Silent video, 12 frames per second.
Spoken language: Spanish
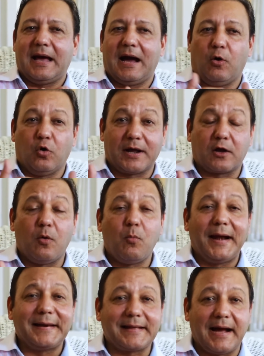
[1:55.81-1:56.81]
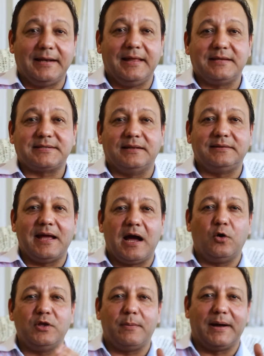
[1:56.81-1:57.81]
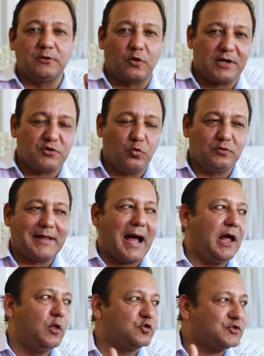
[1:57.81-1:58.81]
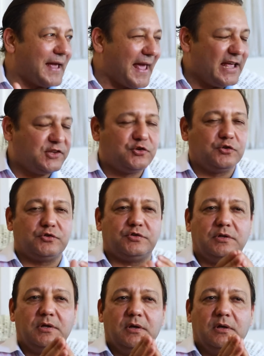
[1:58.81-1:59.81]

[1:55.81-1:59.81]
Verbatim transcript: ahora como alcalde de Santiago, llevando resultados, hechos.